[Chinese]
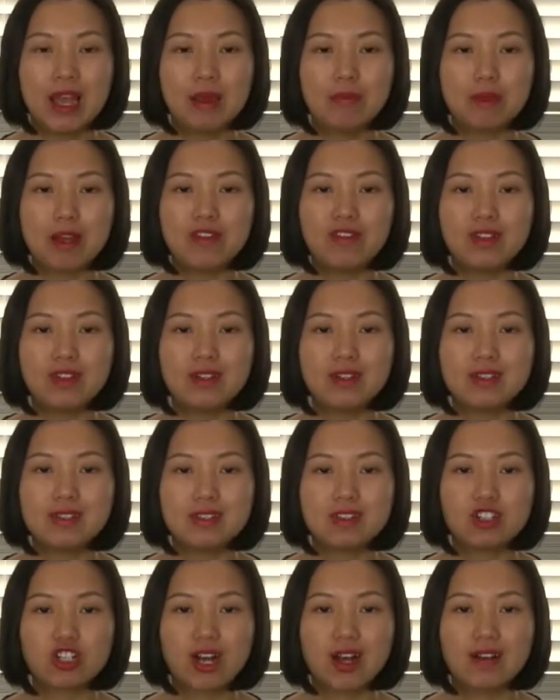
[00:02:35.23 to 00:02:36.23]
巴菲特
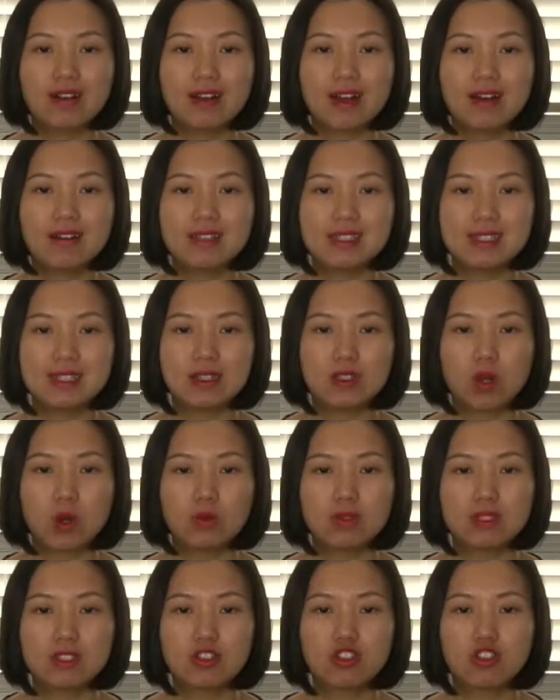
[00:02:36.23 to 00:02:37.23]
经常告诫
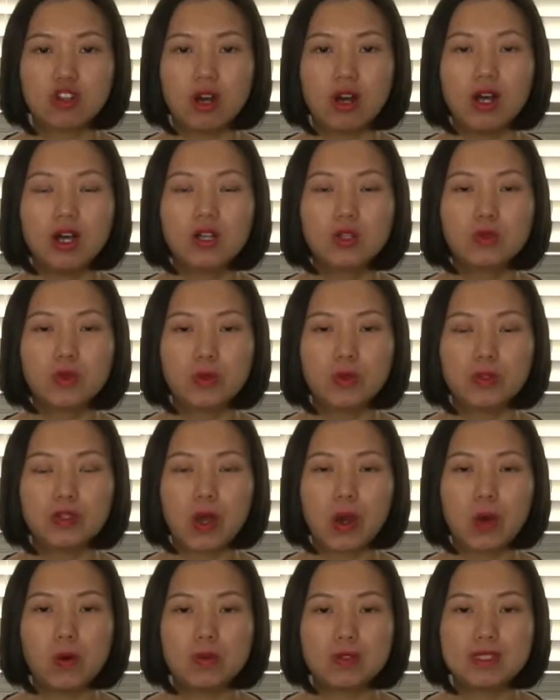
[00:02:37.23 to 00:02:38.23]
投资者，对于
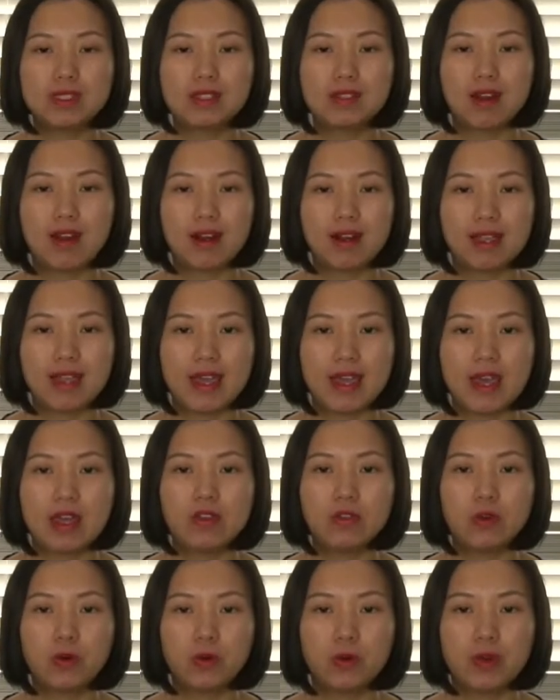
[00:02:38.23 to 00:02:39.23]
投资而
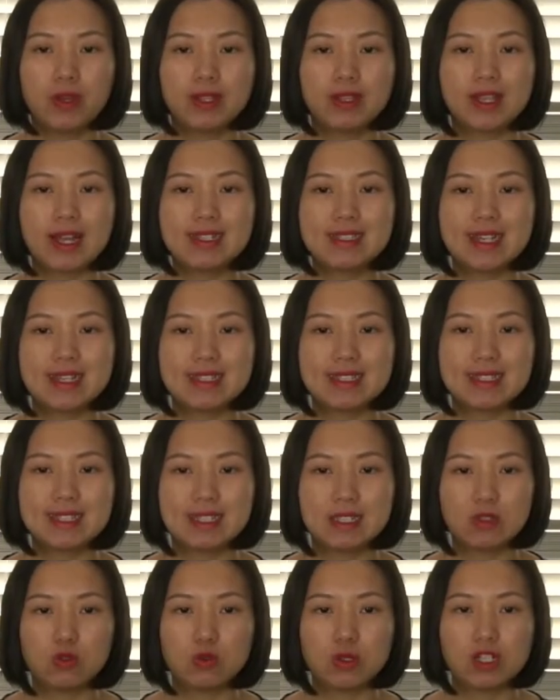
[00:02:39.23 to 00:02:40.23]
言，永远待在自
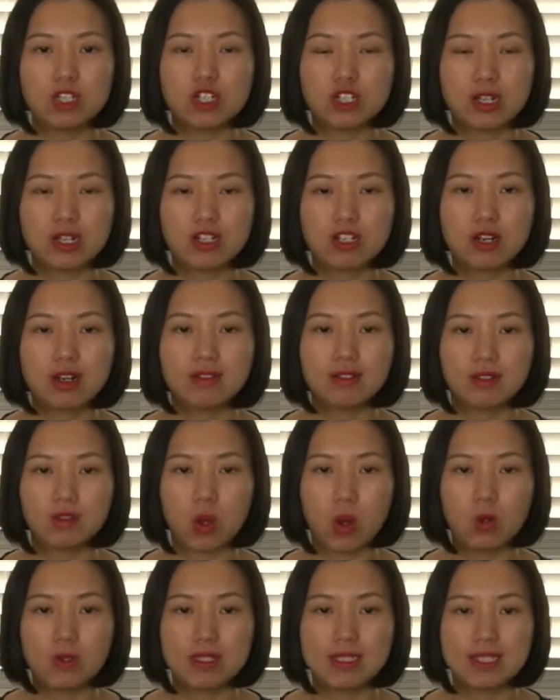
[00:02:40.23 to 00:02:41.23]
己最擅长的
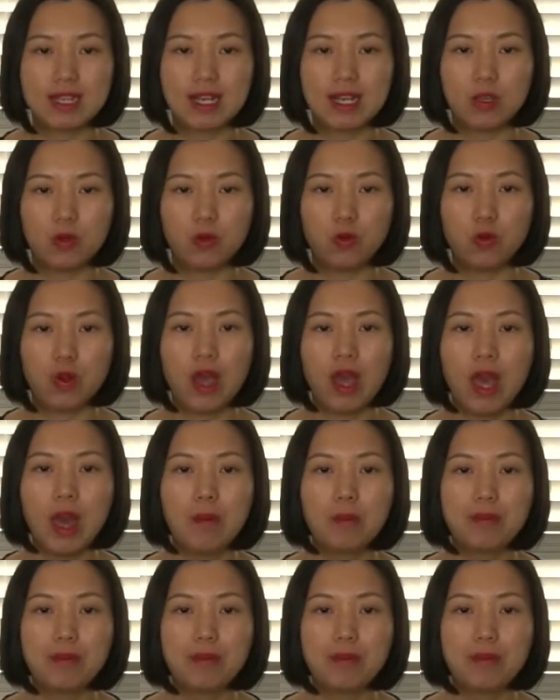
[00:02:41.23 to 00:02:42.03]
投资领域，